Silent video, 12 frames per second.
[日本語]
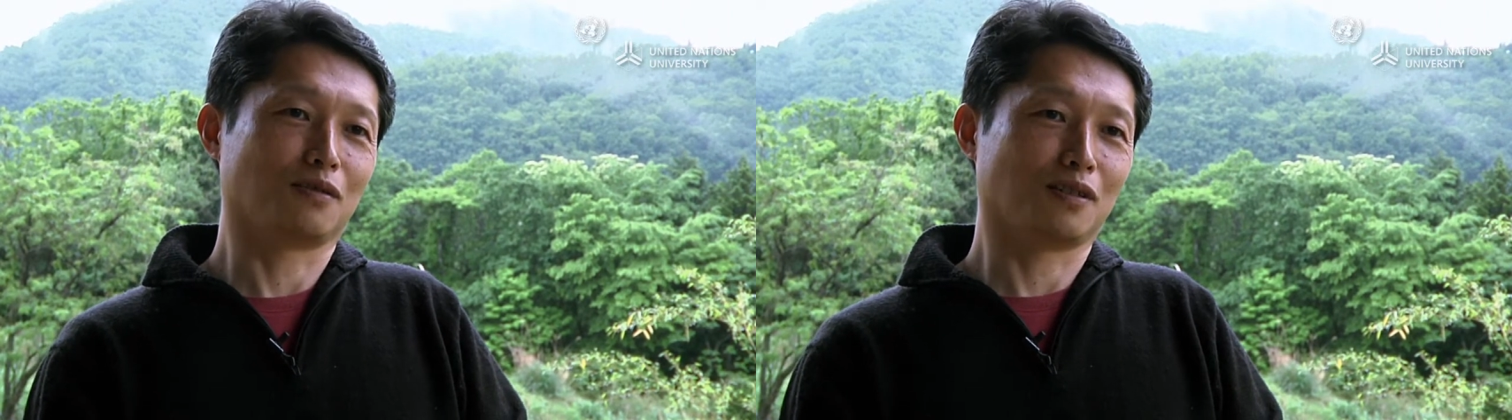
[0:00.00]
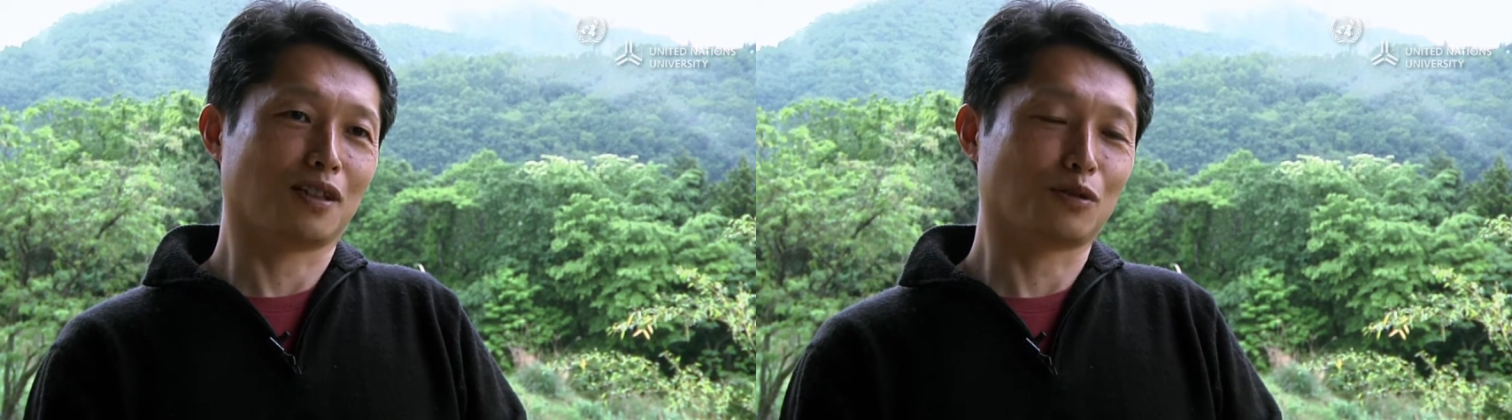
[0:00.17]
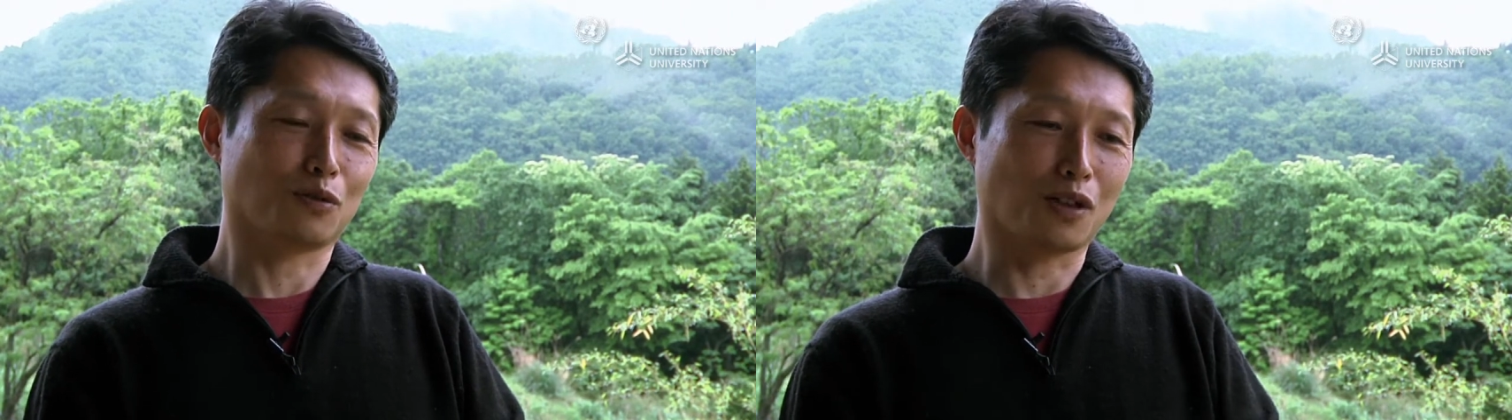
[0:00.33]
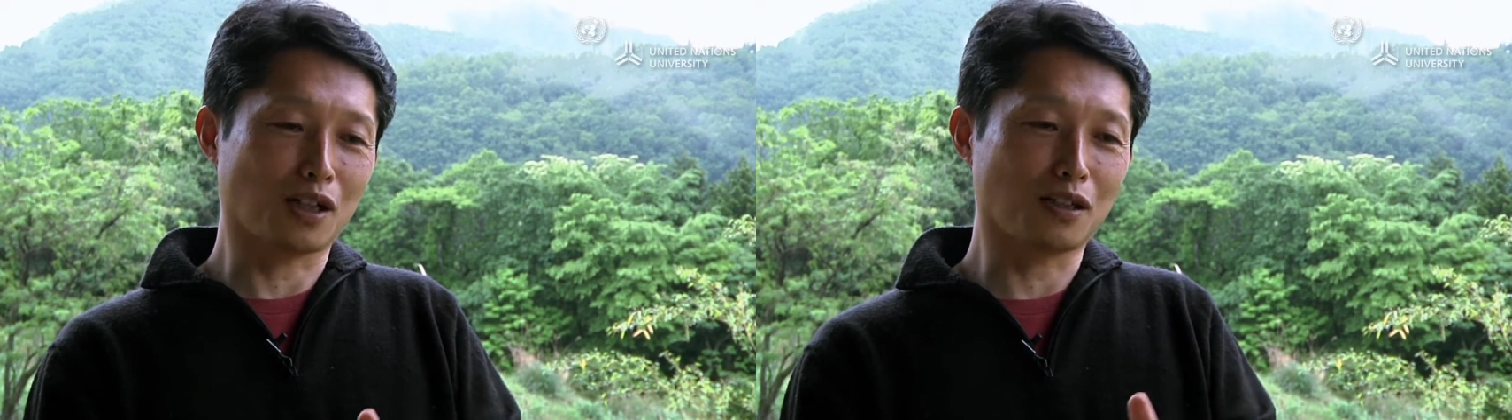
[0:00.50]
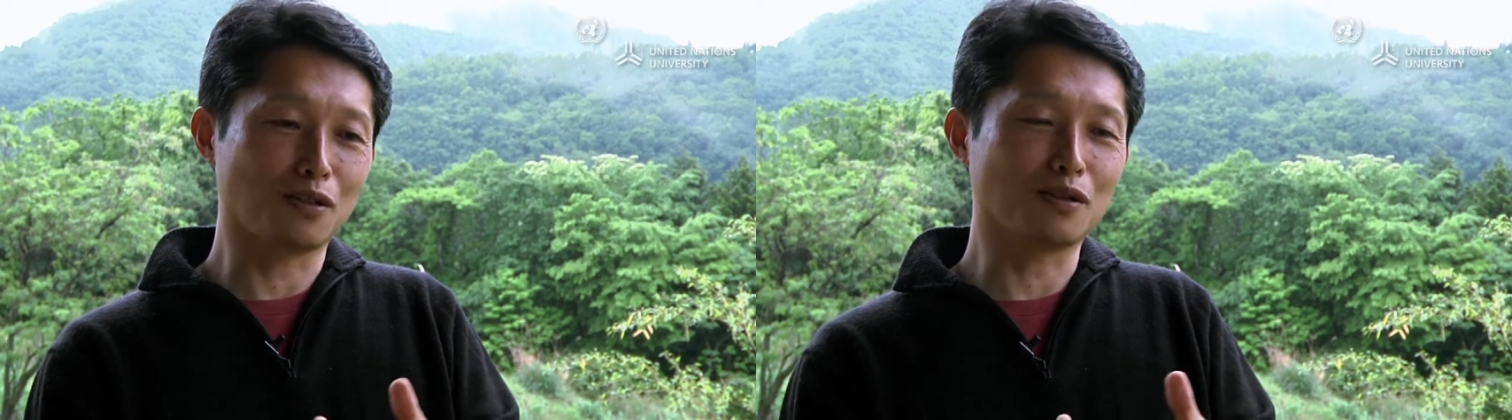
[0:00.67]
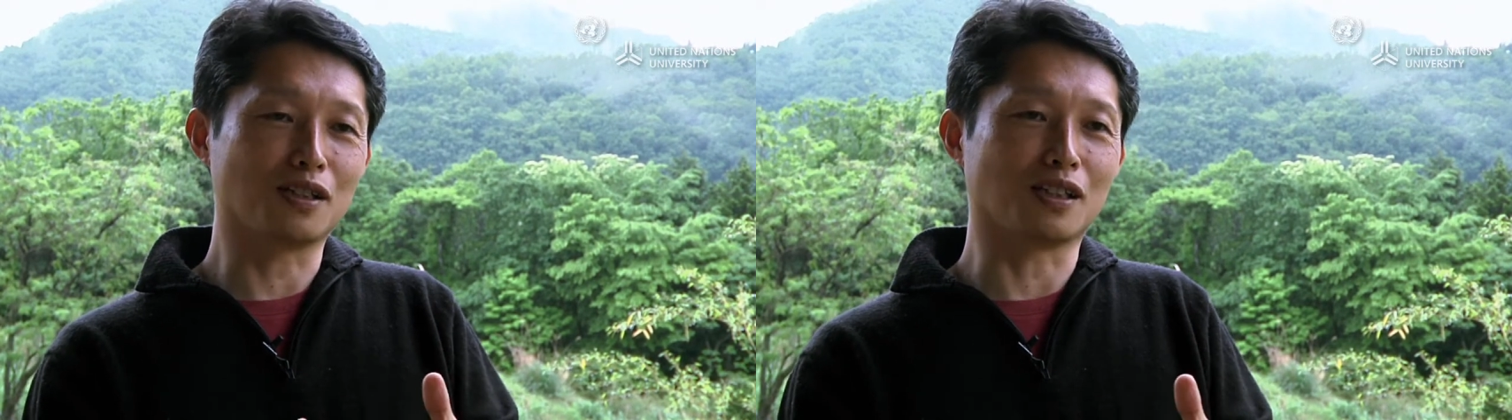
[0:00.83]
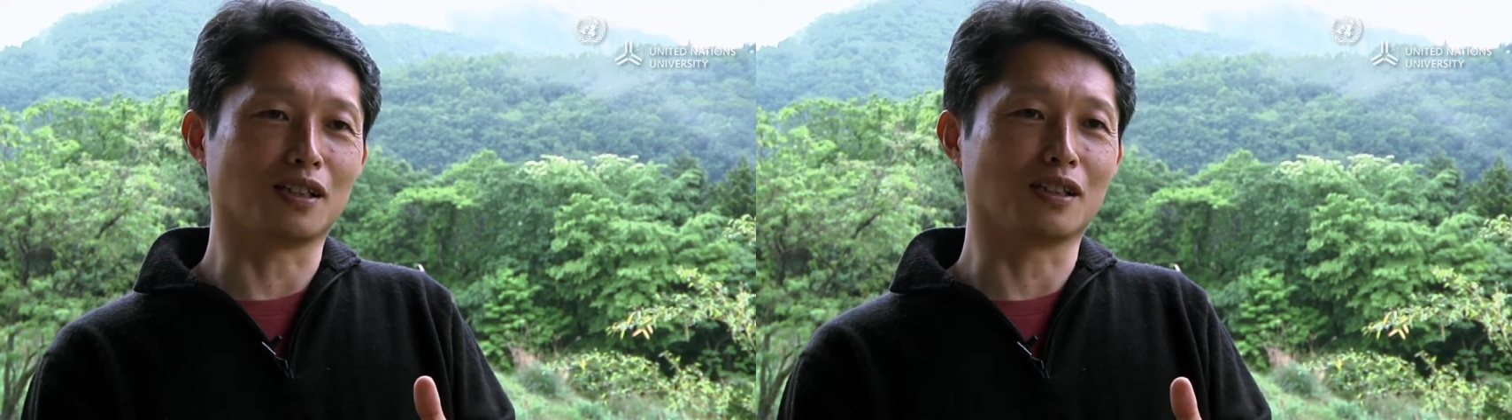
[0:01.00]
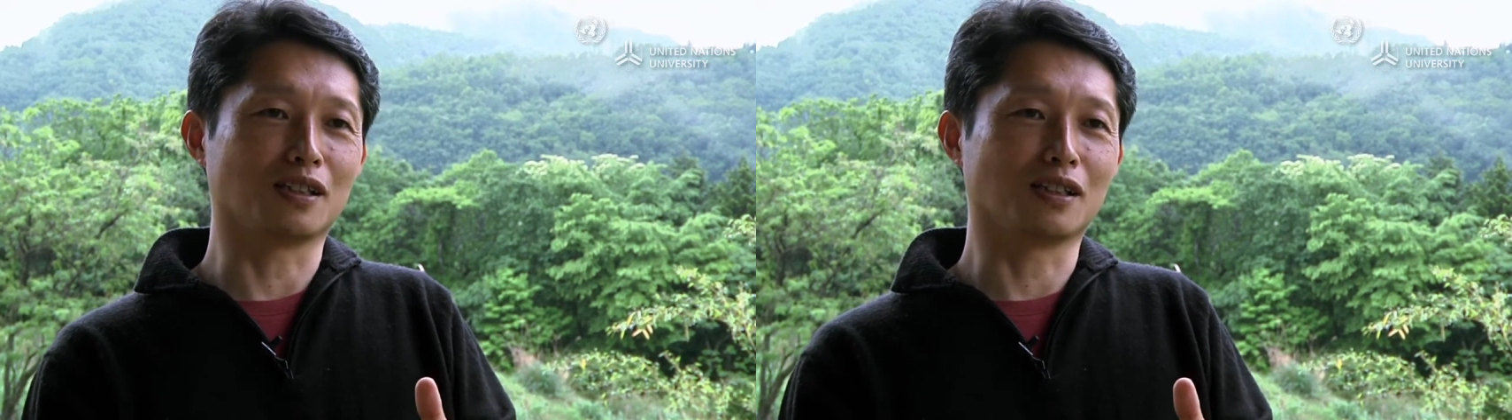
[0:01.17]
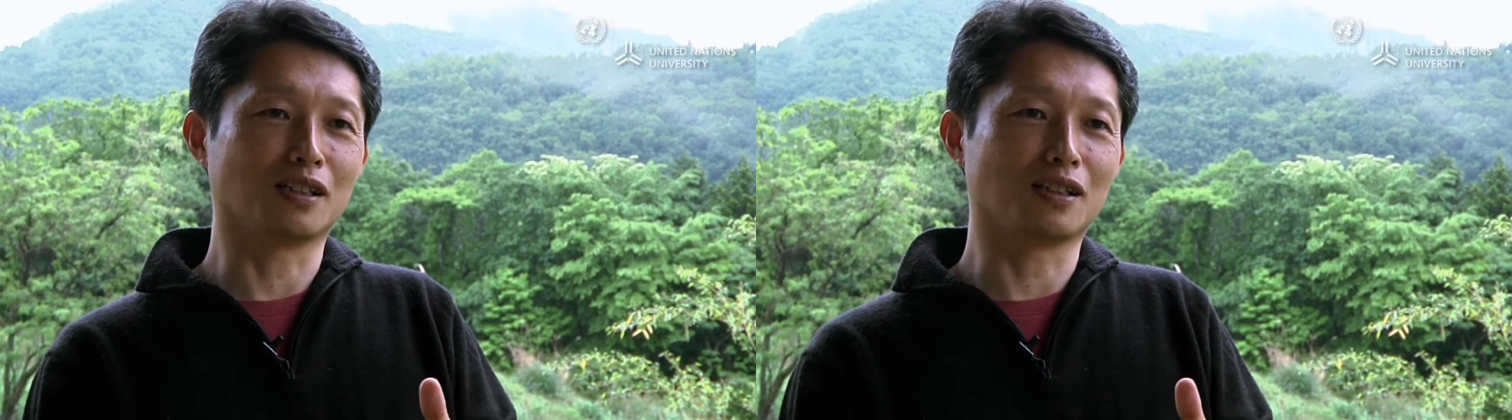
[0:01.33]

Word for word: でそのエネルギー